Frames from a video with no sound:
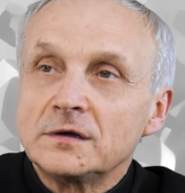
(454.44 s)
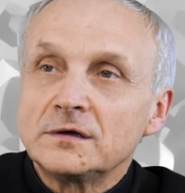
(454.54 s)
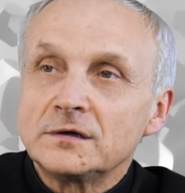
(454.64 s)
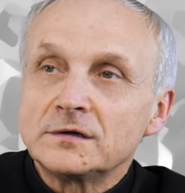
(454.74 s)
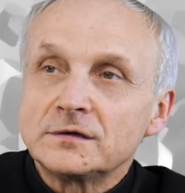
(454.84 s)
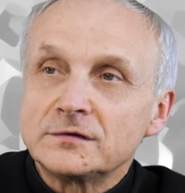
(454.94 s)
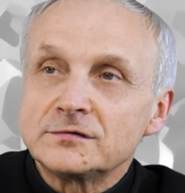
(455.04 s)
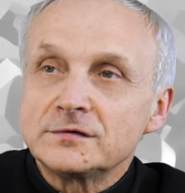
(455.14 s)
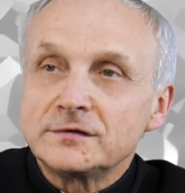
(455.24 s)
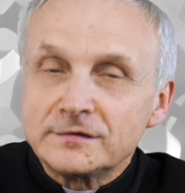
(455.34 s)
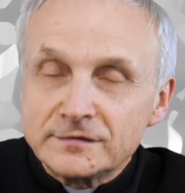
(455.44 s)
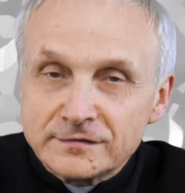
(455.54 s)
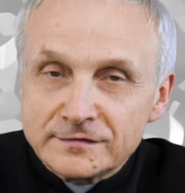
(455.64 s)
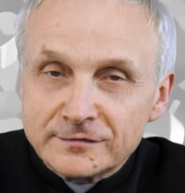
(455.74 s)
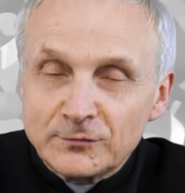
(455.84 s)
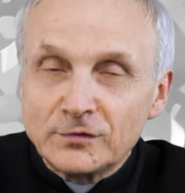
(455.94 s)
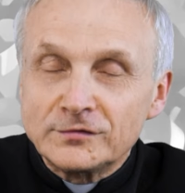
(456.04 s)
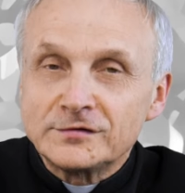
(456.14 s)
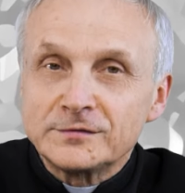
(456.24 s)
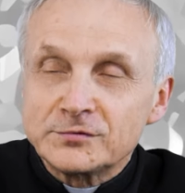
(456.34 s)
E, czyli
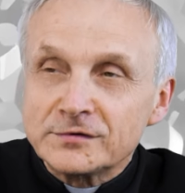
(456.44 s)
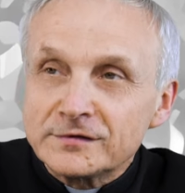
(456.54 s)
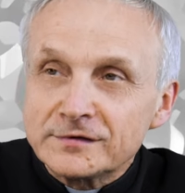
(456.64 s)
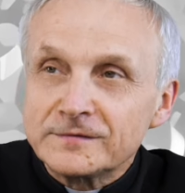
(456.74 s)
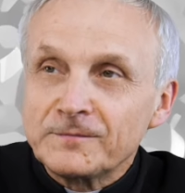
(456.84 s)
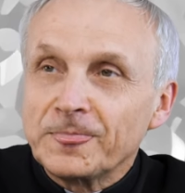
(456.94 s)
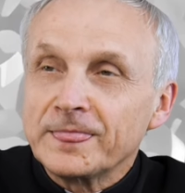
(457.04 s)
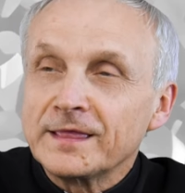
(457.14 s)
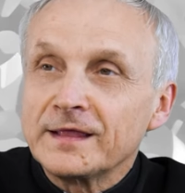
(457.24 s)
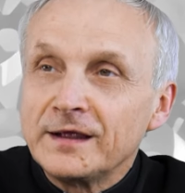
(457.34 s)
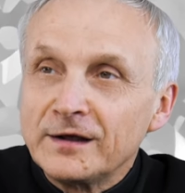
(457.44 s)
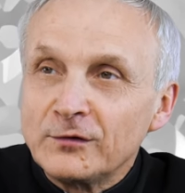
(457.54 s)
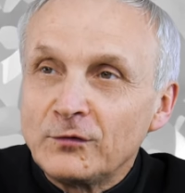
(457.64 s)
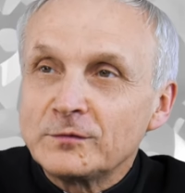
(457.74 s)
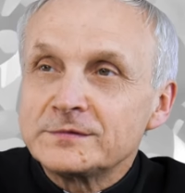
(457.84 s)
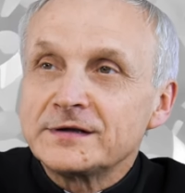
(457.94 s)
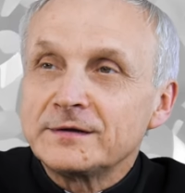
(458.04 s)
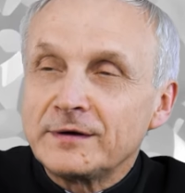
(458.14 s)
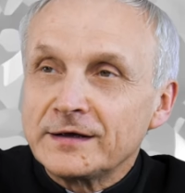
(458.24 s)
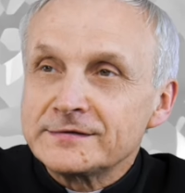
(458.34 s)
skłoni się przed mm, górnym
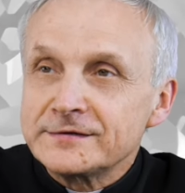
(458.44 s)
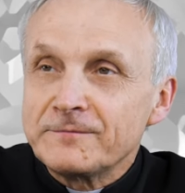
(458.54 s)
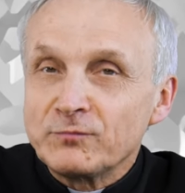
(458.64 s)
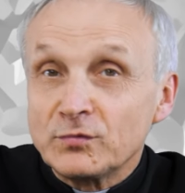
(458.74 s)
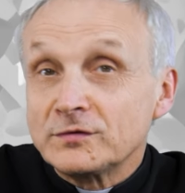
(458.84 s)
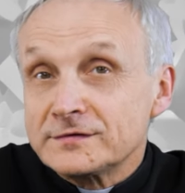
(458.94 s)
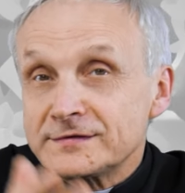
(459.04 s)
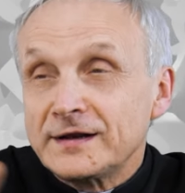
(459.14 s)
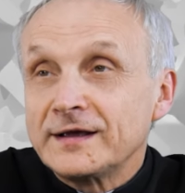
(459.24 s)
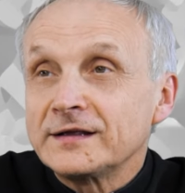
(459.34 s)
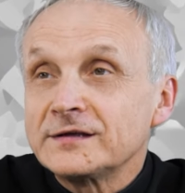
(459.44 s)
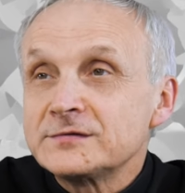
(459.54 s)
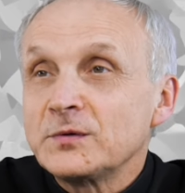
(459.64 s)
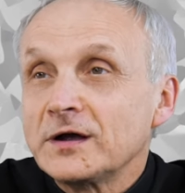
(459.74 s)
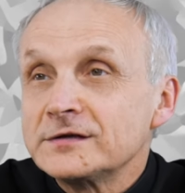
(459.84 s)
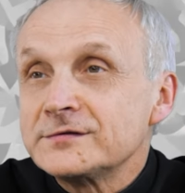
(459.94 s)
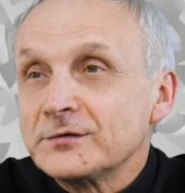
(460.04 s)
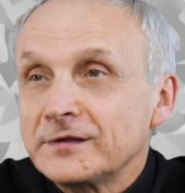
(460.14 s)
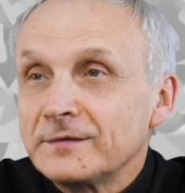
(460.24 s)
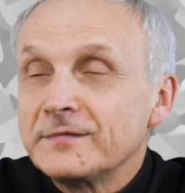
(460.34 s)
celebransem, bo to z daleka nie słychać, co
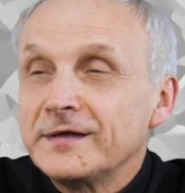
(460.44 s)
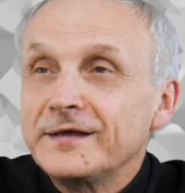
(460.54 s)
on tam